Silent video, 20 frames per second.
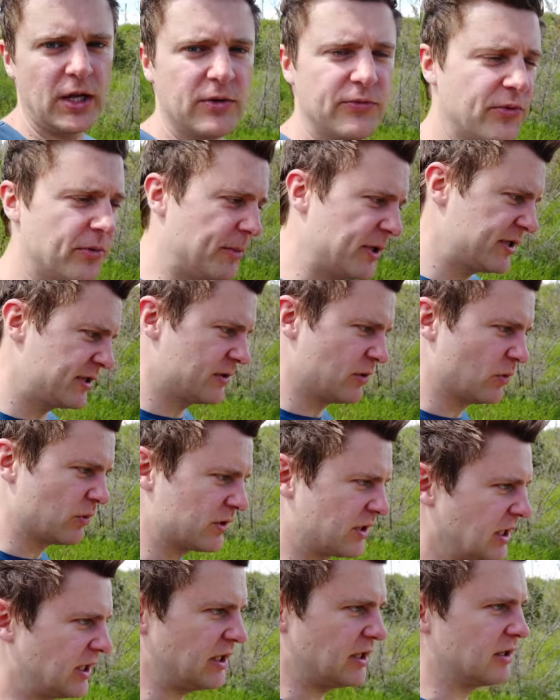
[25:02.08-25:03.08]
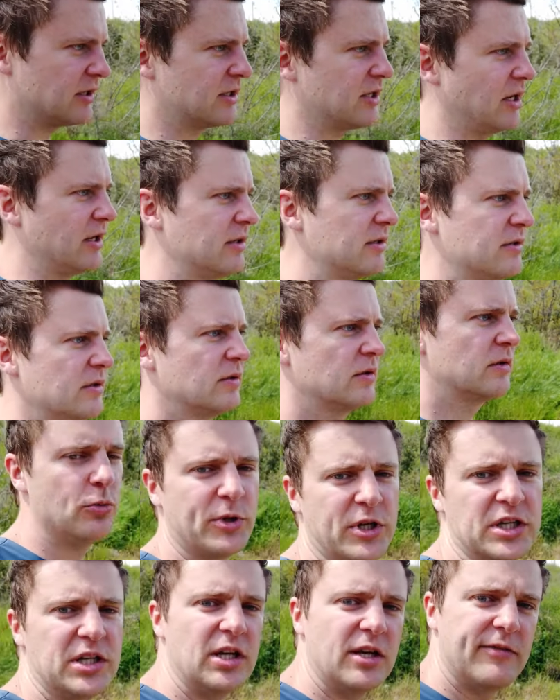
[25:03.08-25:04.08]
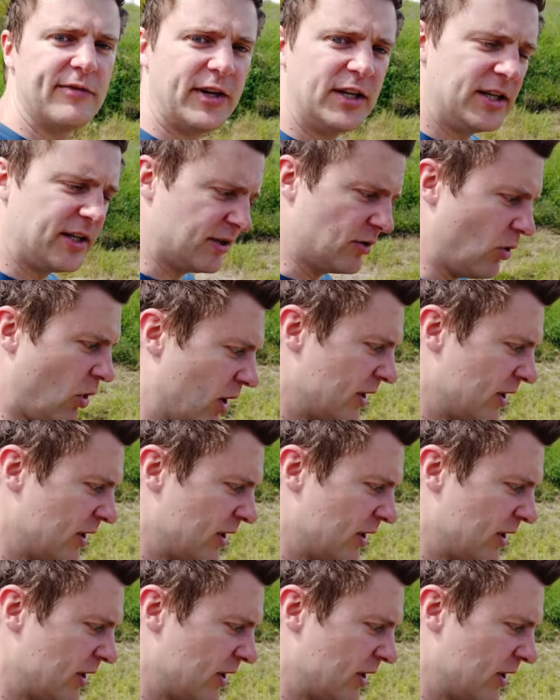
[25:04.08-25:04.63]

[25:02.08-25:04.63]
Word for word: an Informationen kriegen kann über die jeweiligen